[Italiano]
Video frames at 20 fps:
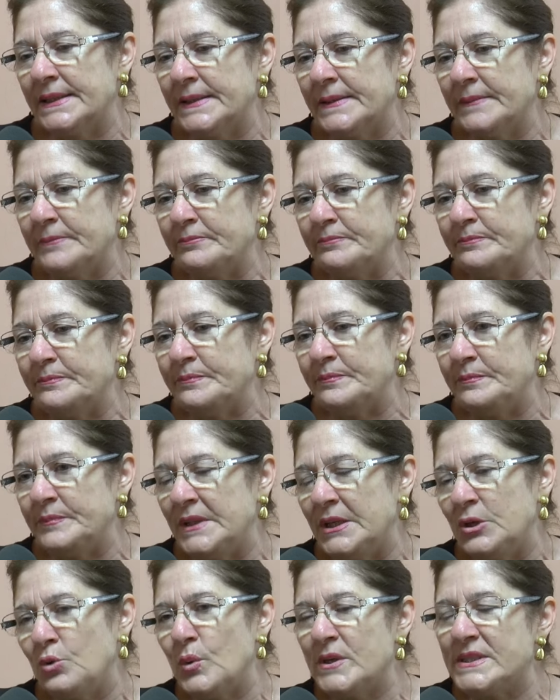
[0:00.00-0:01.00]
ehm,
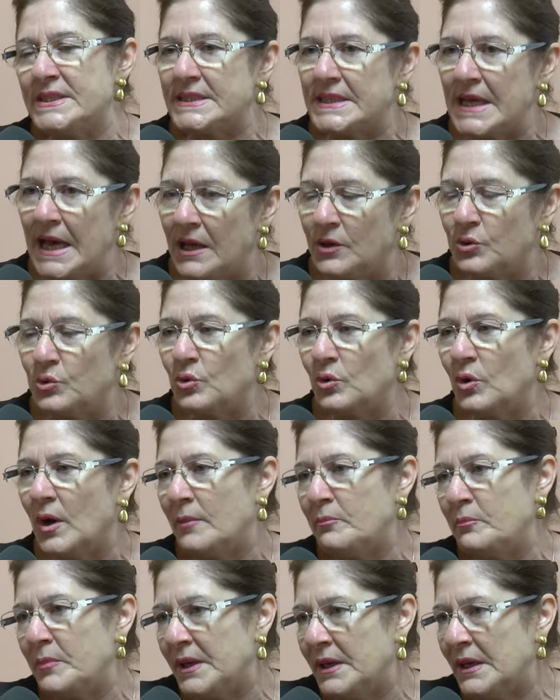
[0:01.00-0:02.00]
di quest'anno
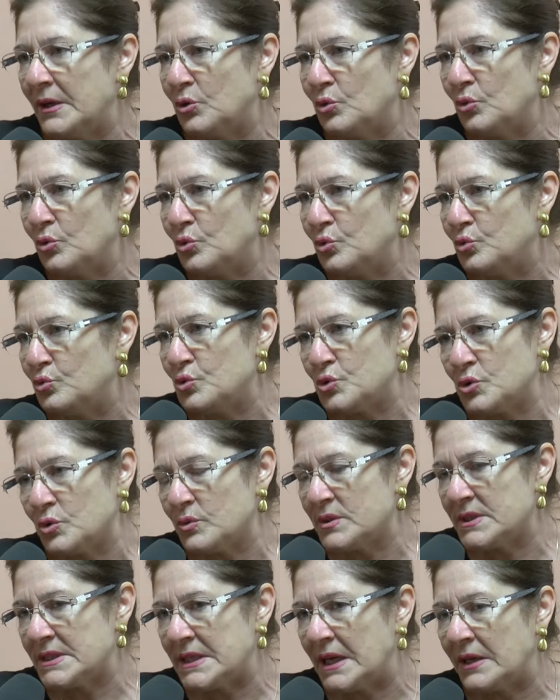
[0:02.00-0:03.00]
appena concluso,
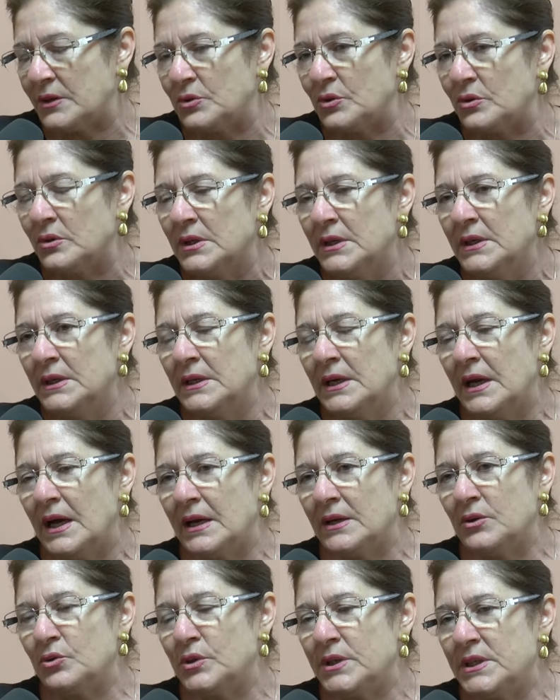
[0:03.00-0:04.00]
quest'anno
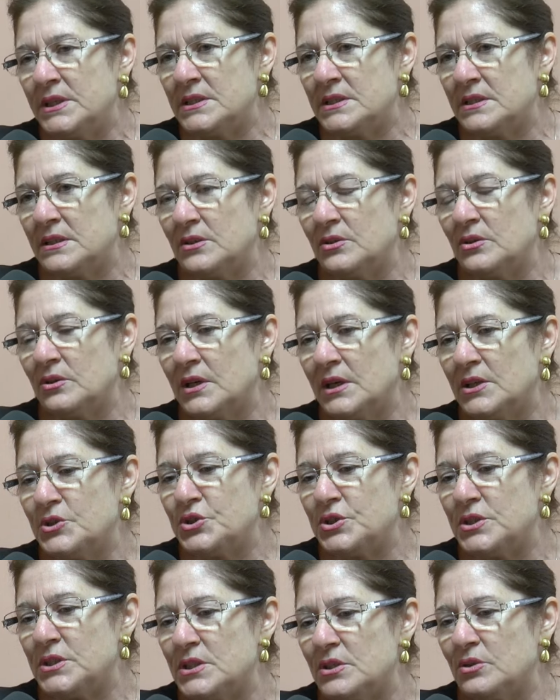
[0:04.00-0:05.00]
agonistico,
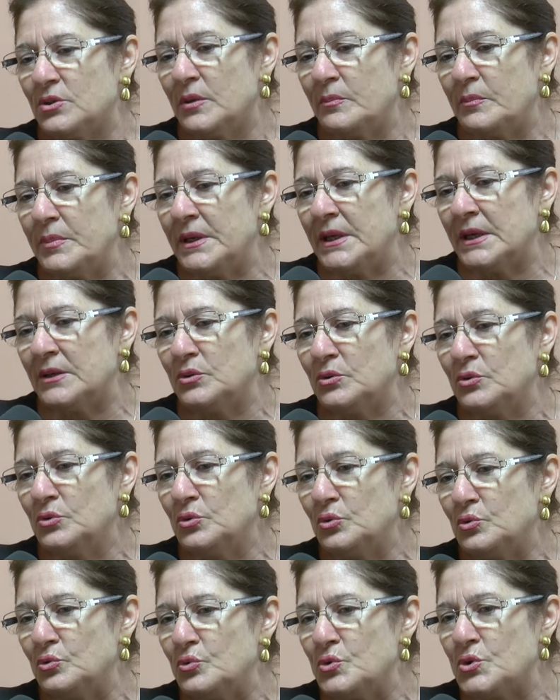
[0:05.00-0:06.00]
calcistico appena
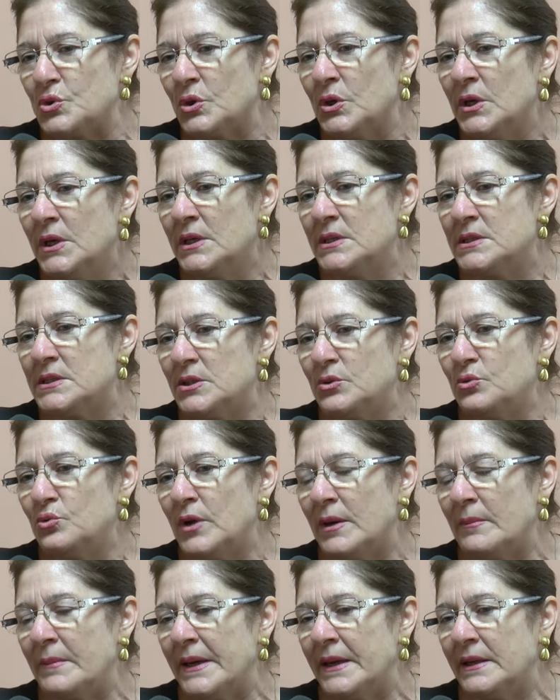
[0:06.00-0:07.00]
concluso,
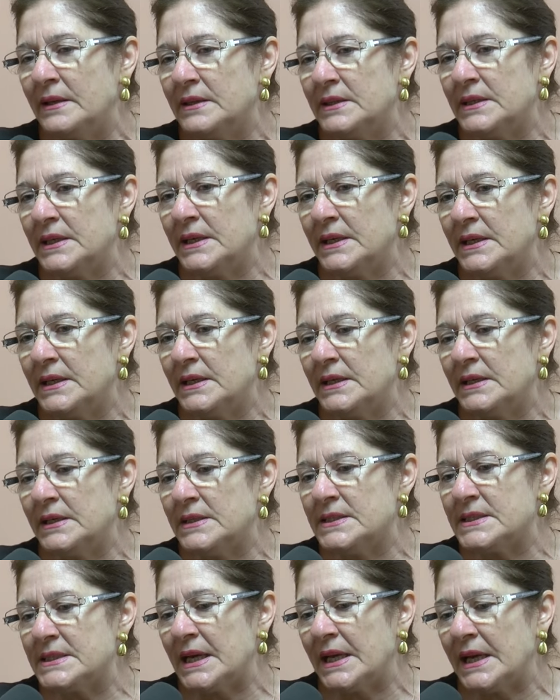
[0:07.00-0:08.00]
sicuramente
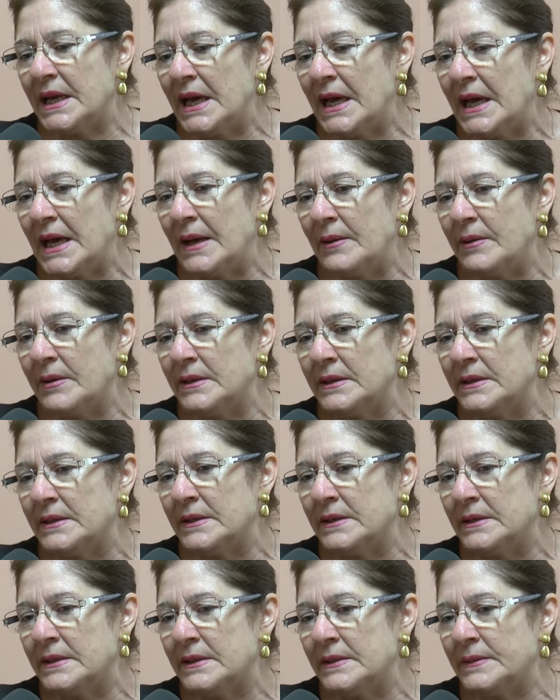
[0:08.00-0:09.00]
eh, sarà
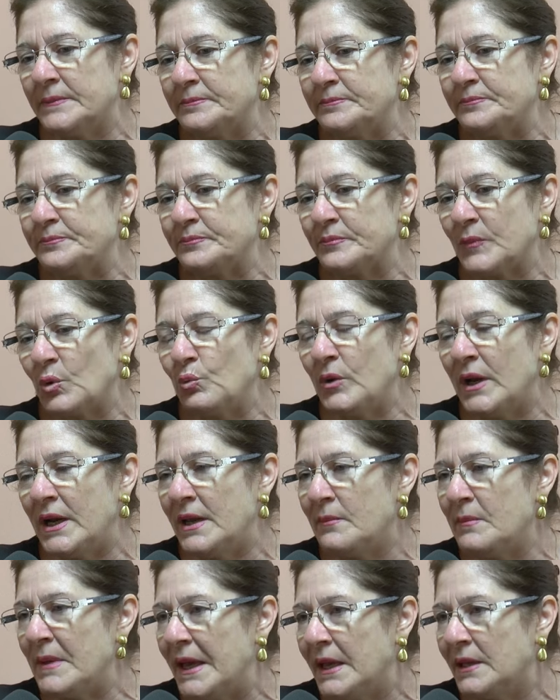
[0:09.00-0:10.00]
ehm, un
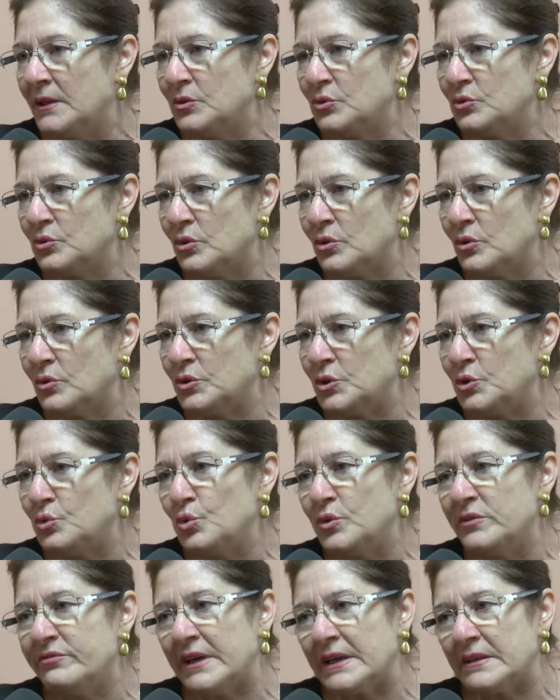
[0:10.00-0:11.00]
elemento di
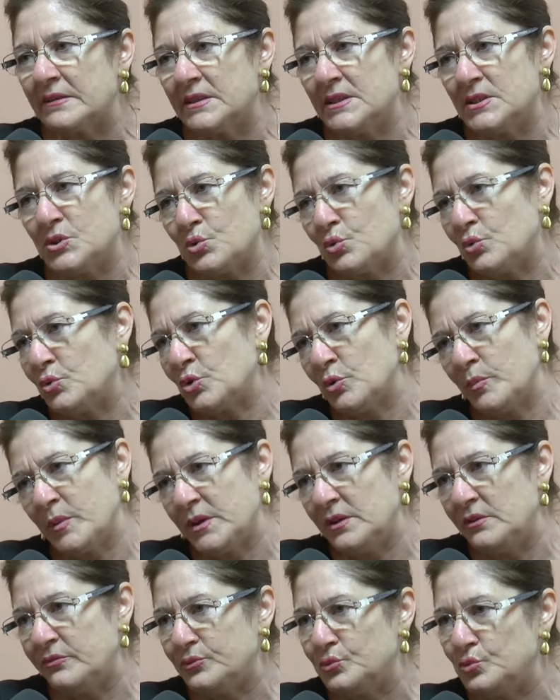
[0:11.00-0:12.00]
cui far tesoro
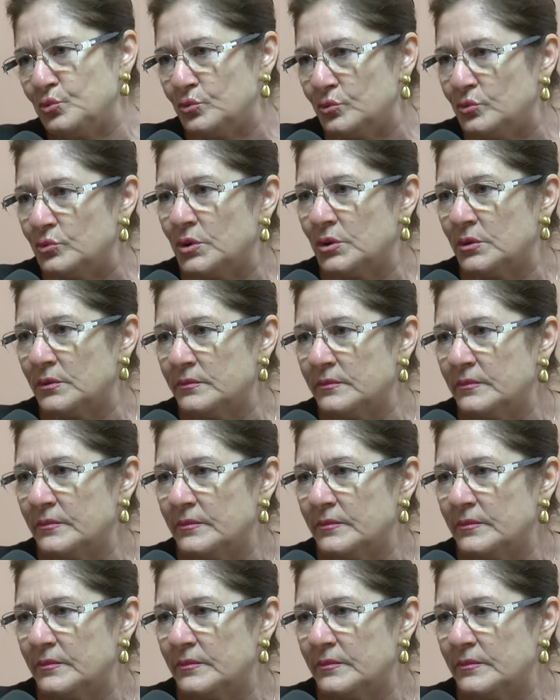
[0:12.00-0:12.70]
per il futuro.